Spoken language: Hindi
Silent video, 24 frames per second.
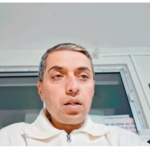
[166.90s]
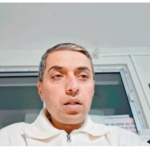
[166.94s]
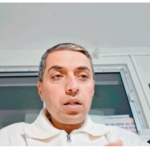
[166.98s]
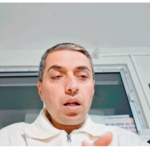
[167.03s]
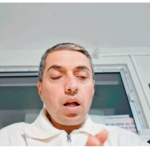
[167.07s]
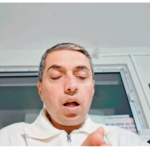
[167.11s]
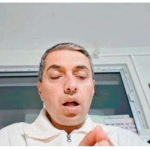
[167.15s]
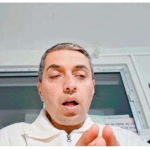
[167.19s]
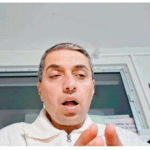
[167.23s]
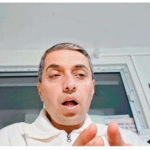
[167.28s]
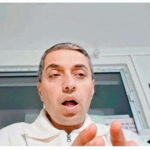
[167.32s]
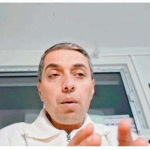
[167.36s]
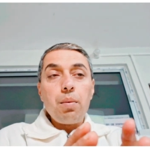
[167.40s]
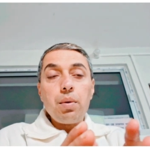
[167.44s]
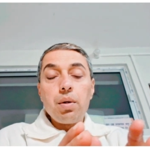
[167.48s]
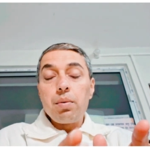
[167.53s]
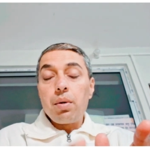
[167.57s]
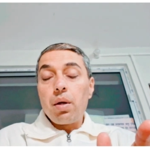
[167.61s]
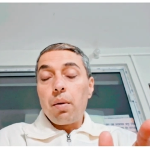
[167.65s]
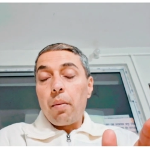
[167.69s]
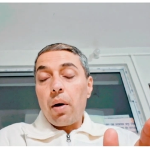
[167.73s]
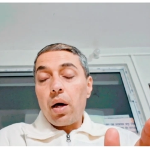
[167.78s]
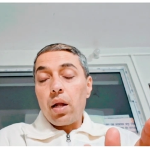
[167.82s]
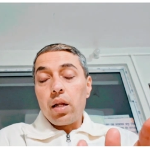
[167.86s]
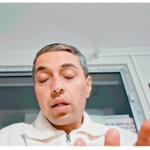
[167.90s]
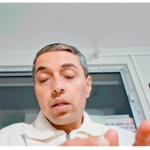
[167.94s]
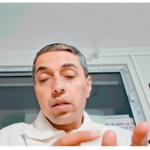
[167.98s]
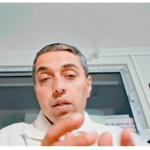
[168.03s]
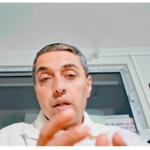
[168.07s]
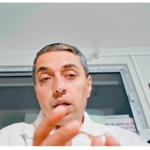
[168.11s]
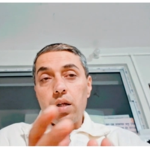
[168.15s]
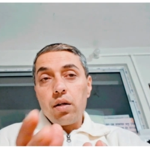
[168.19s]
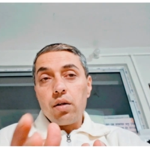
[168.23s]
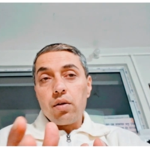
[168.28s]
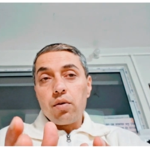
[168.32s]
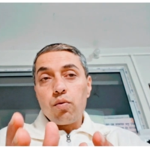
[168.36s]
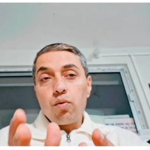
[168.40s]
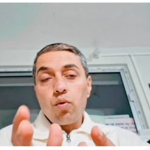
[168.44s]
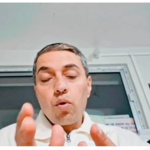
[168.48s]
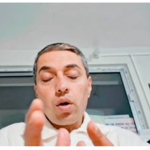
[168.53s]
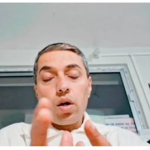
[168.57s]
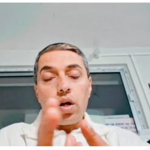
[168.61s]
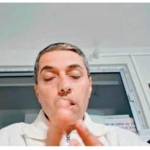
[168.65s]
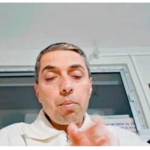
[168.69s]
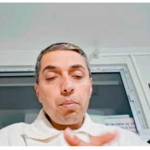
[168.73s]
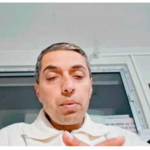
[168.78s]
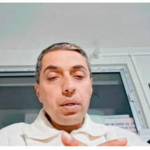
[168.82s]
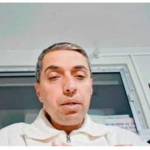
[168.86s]
या अभी भी हमारे अंदर वो
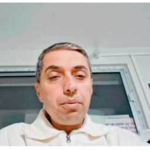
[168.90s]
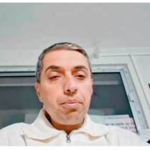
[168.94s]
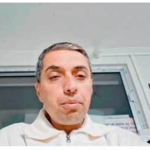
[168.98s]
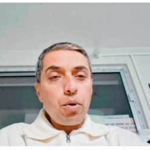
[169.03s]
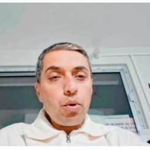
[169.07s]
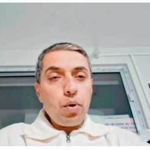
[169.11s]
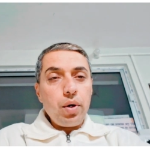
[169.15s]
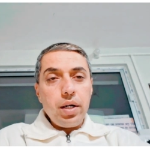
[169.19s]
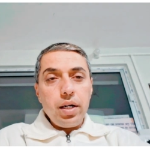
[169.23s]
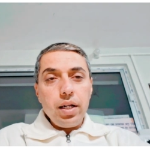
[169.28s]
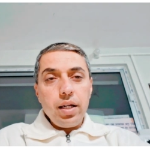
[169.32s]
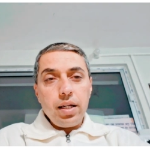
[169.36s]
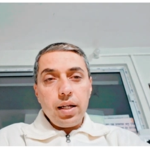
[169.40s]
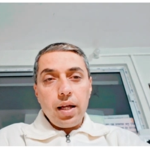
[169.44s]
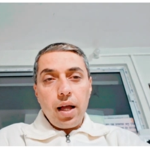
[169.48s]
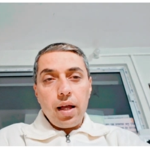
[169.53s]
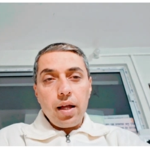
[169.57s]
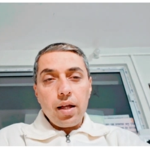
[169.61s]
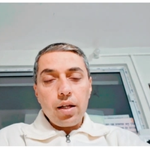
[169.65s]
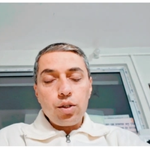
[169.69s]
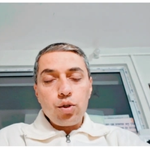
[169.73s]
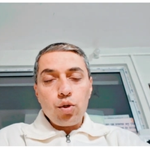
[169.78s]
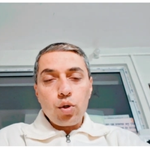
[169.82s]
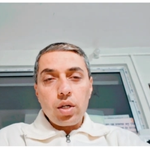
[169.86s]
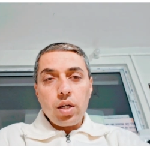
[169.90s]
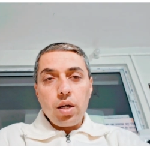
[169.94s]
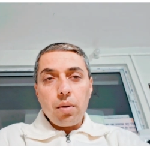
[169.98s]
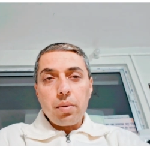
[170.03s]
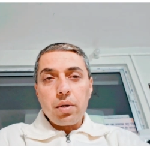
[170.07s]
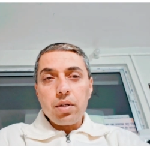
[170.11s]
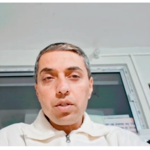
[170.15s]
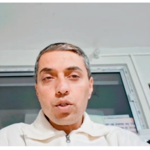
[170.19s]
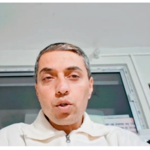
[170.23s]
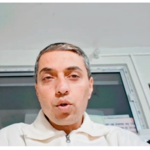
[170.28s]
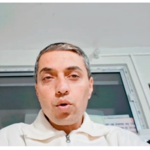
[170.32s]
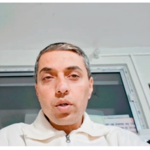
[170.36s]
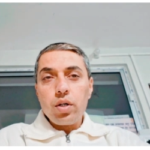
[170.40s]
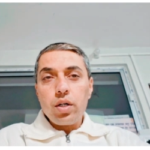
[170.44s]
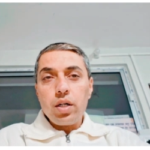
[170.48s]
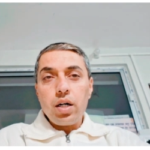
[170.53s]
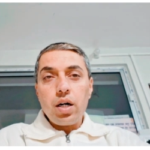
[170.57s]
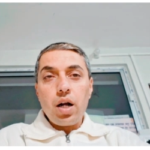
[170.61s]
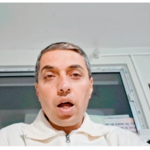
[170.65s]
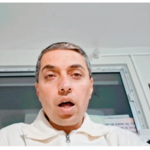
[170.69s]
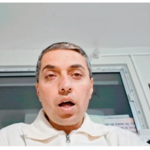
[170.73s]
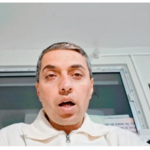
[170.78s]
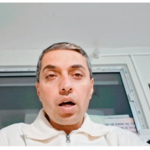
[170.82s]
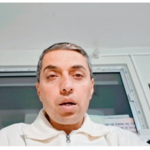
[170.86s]
कंप्लीट प्योरिटी नहीं आई जो कि हम किसी को
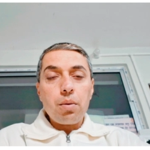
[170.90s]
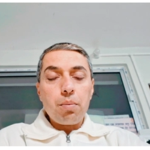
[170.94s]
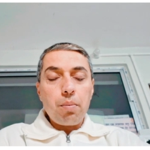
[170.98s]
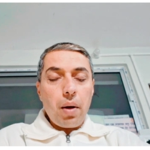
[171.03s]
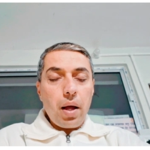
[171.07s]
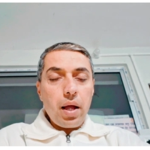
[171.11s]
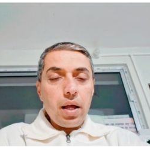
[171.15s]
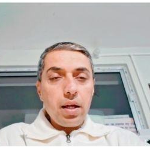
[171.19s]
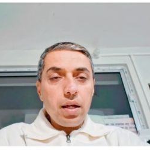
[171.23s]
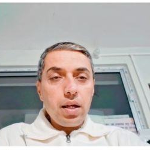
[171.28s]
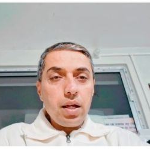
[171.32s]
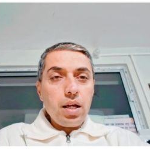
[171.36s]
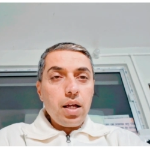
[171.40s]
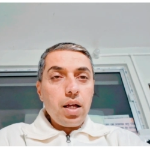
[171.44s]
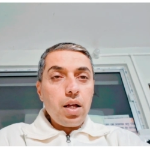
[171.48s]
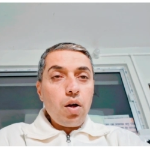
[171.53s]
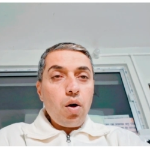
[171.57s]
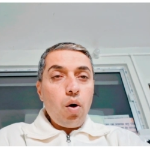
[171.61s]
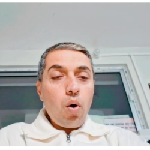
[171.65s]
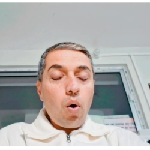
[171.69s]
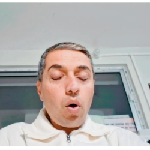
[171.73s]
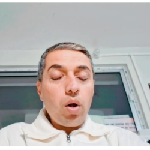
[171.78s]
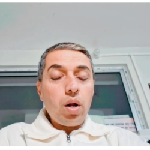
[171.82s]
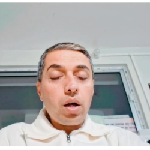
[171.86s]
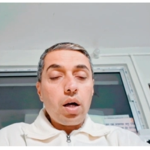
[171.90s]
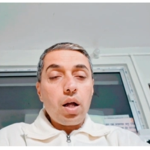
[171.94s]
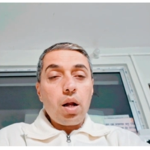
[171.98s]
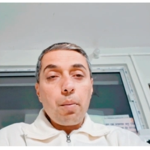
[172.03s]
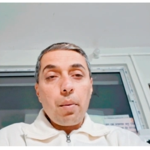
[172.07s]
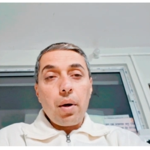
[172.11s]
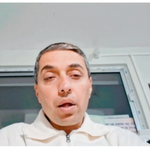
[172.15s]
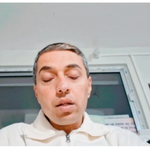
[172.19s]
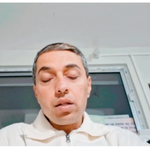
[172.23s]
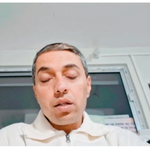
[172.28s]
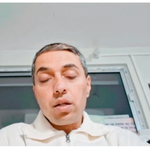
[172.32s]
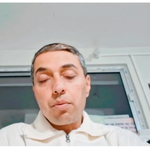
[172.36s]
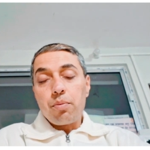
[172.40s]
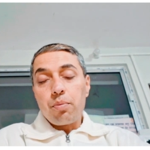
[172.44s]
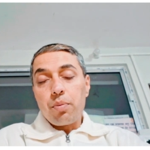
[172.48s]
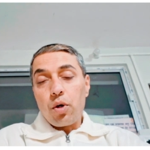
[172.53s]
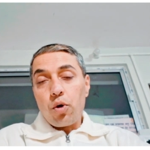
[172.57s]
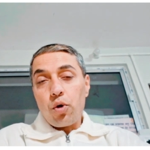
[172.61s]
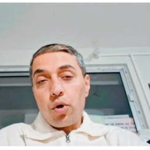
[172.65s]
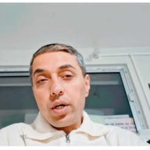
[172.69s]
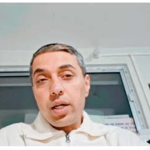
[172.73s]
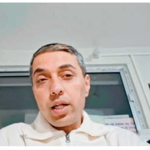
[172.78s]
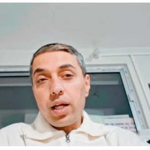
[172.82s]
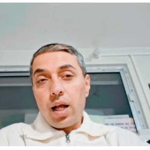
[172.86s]
घृणा कर पाएँ और अगर हमारे अंदर
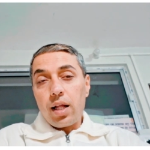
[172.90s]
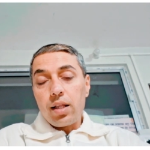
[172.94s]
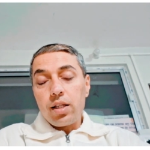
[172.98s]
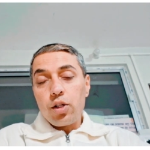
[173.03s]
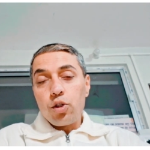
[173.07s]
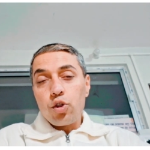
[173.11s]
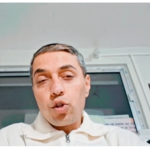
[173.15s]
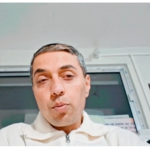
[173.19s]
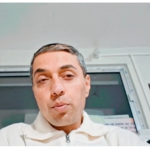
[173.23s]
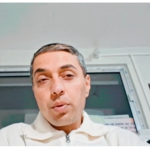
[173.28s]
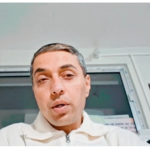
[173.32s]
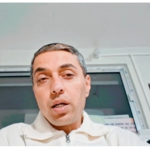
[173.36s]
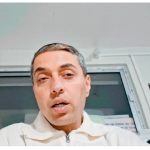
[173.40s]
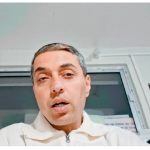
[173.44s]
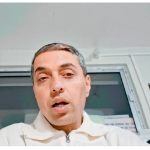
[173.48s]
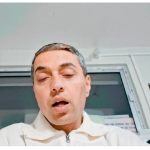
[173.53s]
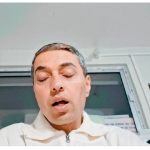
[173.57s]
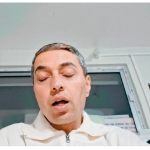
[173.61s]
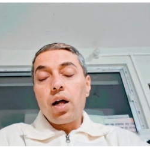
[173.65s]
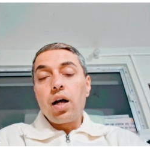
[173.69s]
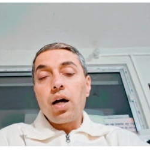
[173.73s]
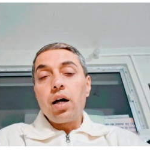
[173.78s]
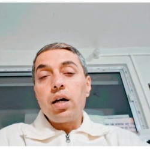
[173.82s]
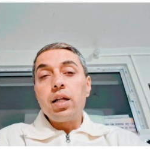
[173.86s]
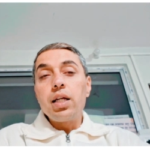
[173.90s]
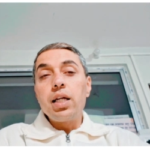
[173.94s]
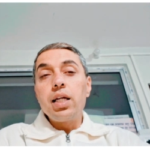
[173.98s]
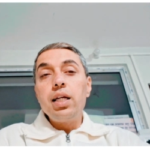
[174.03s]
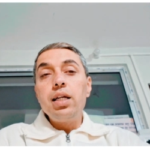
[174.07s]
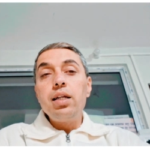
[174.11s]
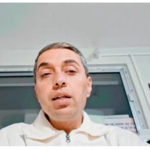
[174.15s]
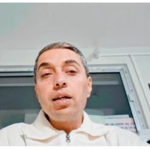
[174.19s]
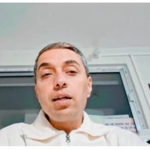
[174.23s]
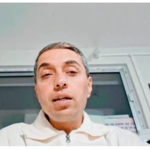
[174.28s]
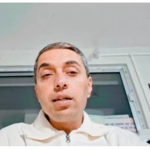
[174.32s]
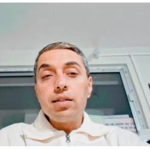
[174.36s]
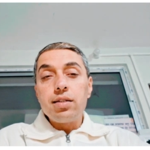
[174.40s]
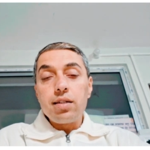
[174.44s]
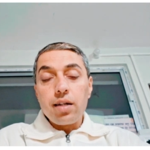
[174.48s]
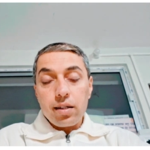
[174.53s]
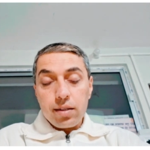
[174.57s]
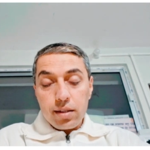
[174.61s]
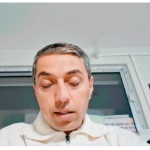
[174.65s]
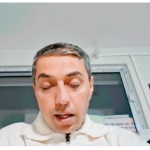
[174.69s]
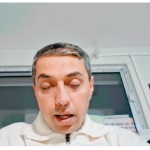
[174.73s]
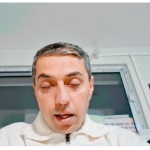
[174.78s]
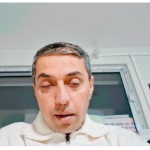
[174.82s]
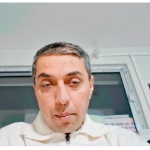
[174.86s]
प्योरिटी आती है तो हम घृणा कर ही नहीं
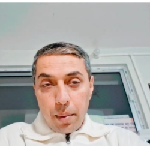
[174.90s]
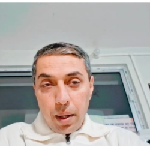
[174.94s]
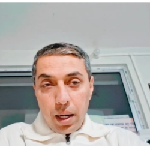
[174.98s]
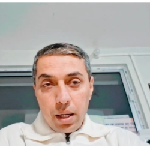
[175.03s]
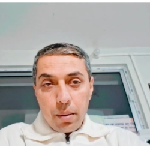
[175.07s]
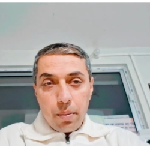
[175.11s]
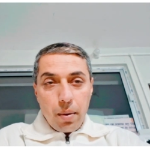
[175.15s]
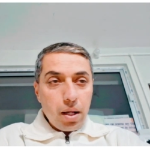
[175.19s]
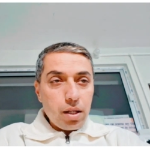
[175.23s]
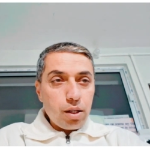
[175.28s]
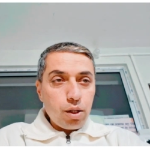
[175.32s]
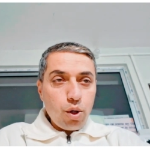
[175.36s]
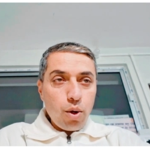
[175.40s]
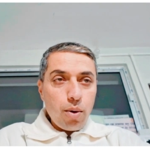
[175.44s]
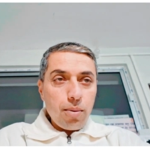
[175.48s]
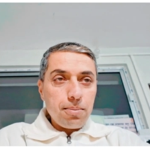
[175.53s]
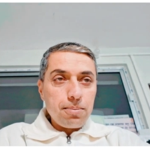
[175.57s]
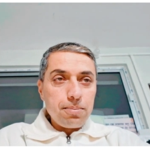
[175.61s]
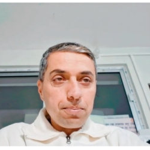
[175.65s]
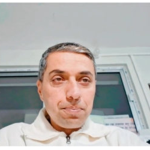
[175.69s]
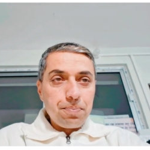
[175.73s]
सकते हैं पहली बात तो